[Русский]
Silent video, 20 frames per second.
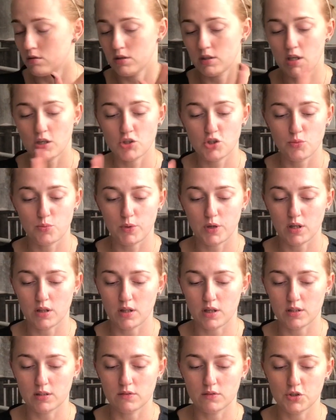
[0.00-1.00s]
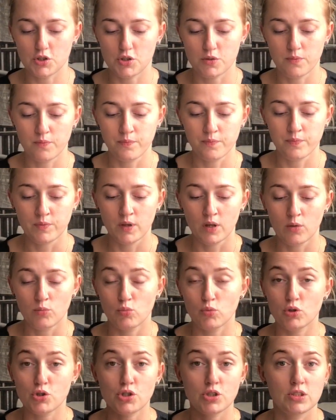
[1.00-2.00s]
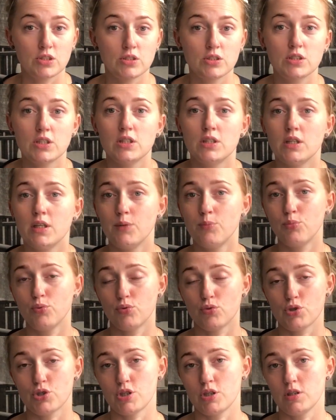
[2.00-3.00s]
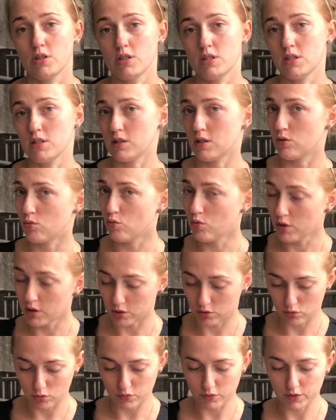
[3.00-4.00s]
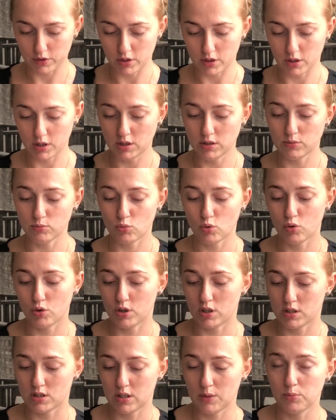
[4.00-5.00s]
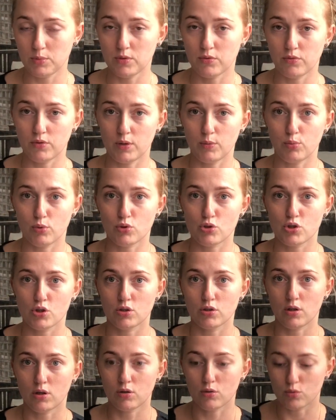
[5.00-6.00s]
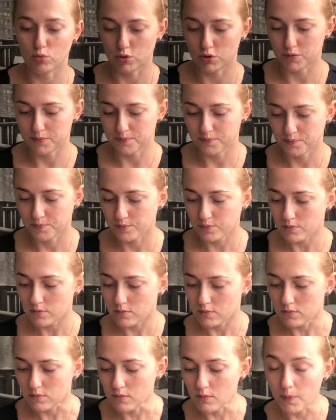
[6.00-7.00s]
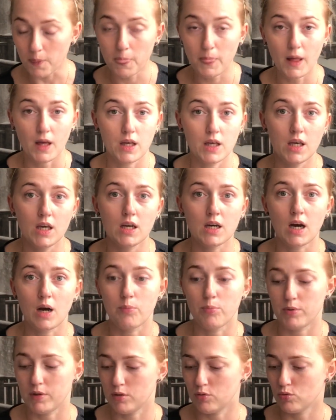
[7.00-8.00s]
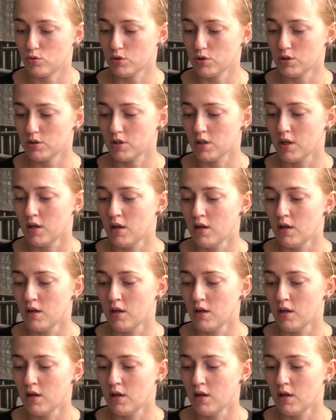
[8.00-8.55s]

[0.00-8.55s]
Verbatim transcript: также прикладываешь. Можно делать какие-то лепешки. Если загуглить, то в интернете много рецептов лепешек на грудь. И капли нос